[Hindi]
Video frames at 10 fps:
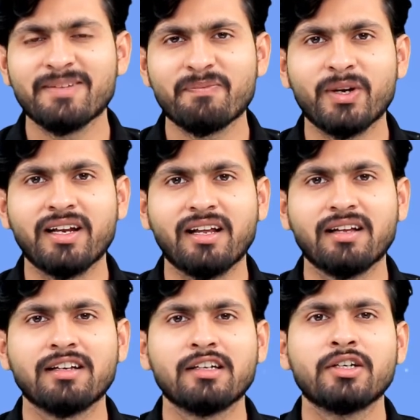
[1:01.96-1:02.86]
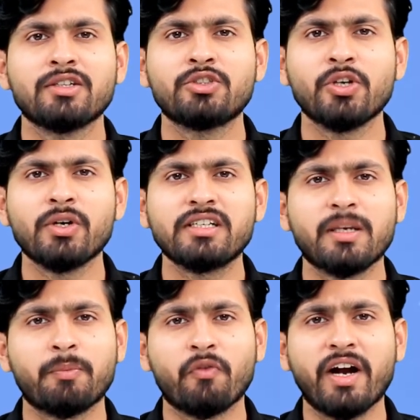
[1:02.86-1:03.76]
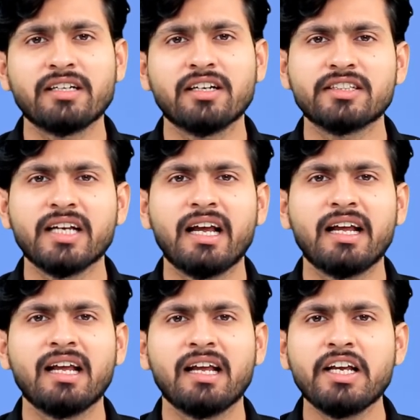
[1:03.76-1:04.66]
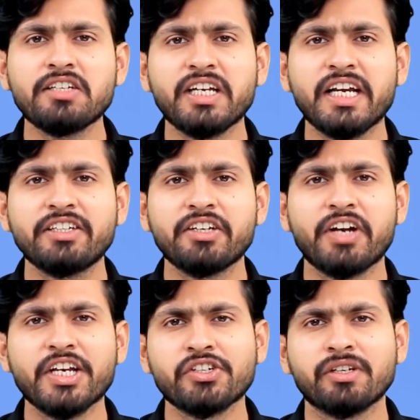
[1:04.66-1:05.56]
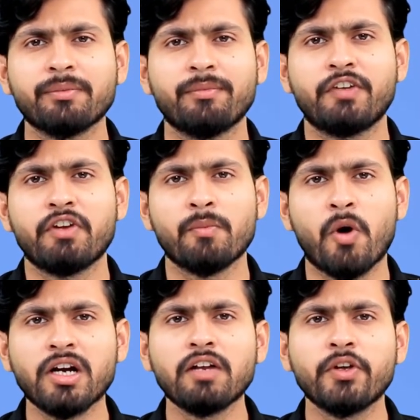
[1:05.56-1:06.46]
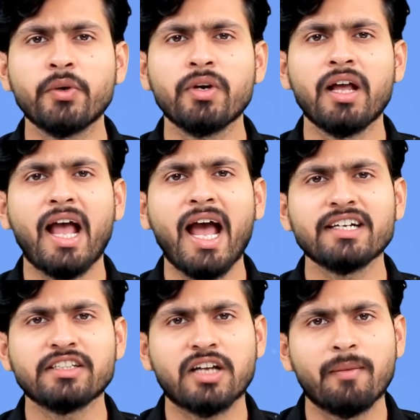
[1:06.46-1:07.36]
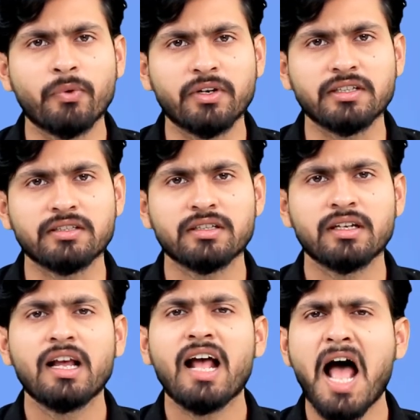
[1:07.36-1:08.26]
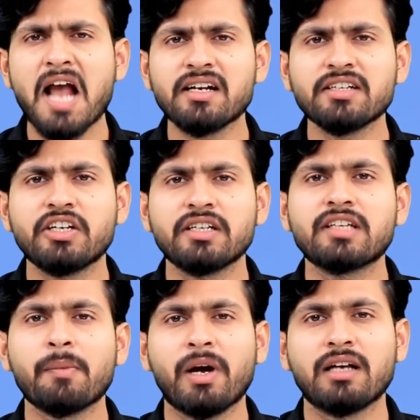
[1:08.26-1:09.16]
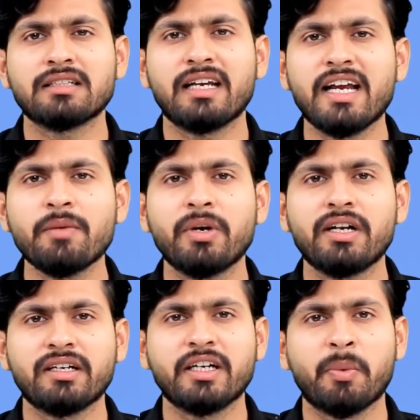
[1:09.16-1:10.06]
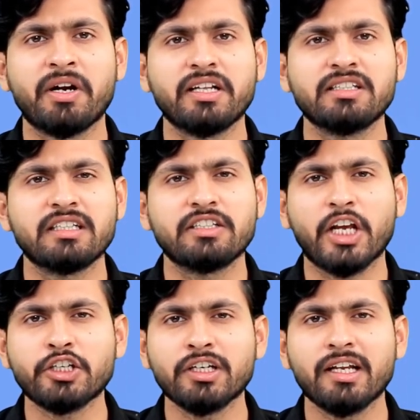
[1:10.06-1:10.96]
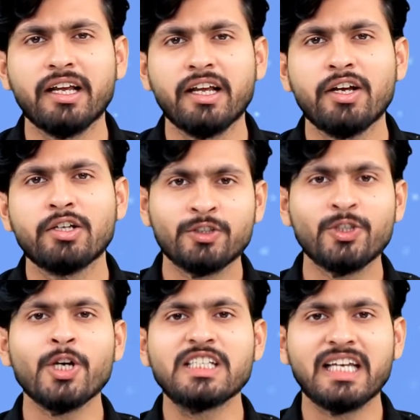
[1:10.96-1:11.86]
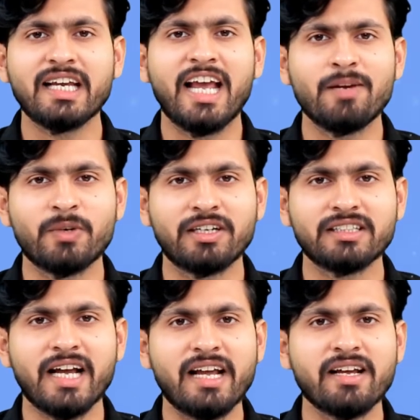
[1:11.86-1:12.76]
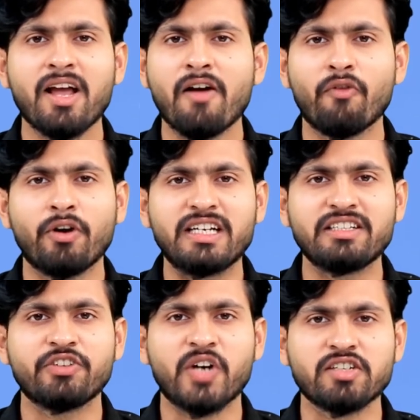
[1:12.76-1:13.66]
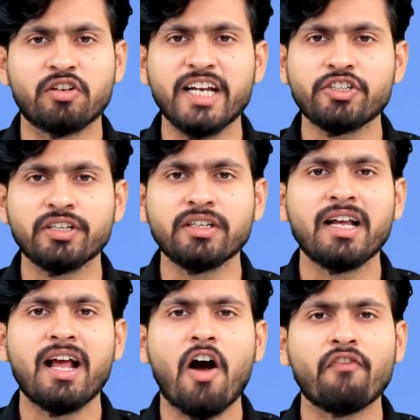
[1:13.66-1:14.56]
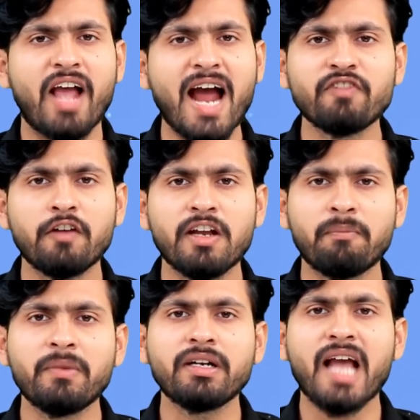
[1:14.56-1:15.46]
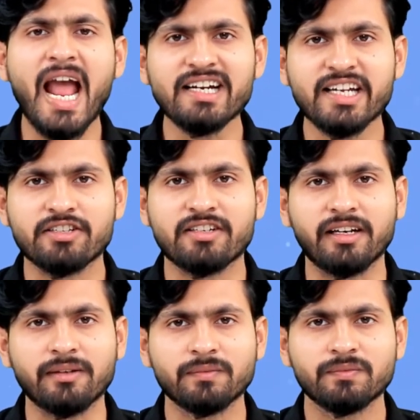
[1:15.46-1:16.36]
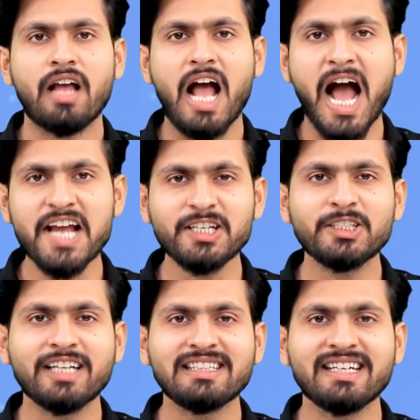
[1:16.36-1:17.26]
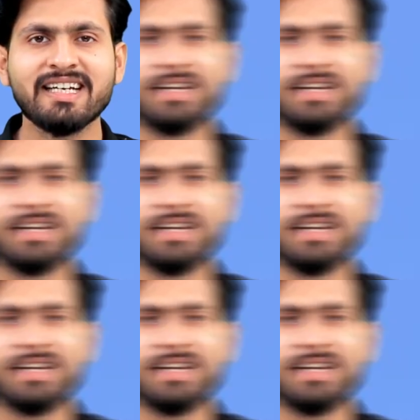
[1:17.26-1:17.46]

सिंपल है जो इसे प्रोवाइड करता है इजी इंटीग्रेशन बिटवीन मॉडल व्यू एंड इट्स कंपोनेंट्स एंगलर जेएस के पास इनबिल्ट डिपेंडेंसी इंजेक्शन है जो इसे हेल्प करता है फॉर इजी ट्रांसलेशन ऑफ ऐप डेवलपमेंट एंड टेस्टिंग आइए जानते